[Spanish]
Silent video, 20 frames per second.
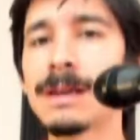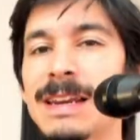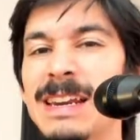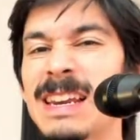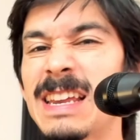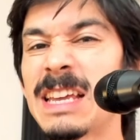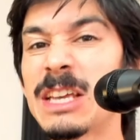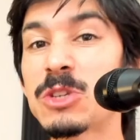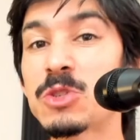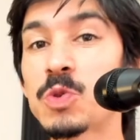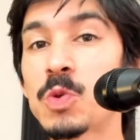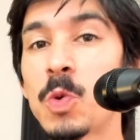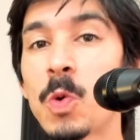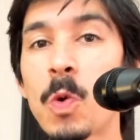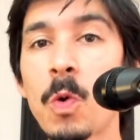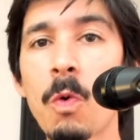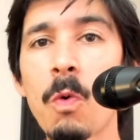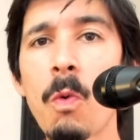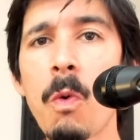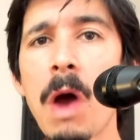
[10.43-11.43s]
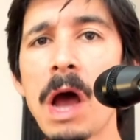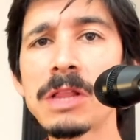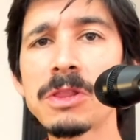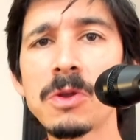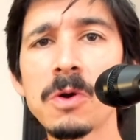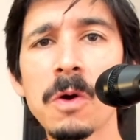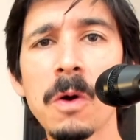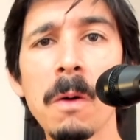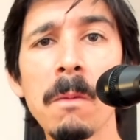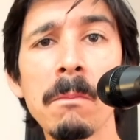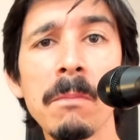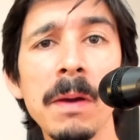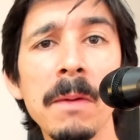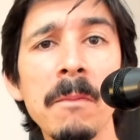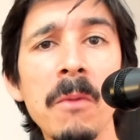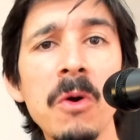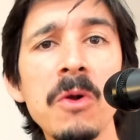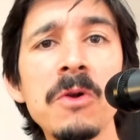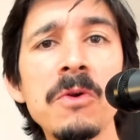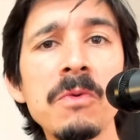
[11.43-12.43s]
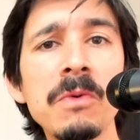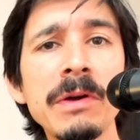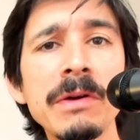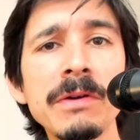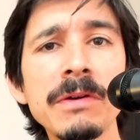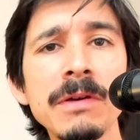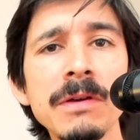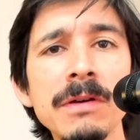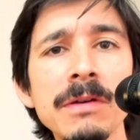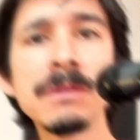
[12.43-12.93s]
Re sus 4 con bemol 9,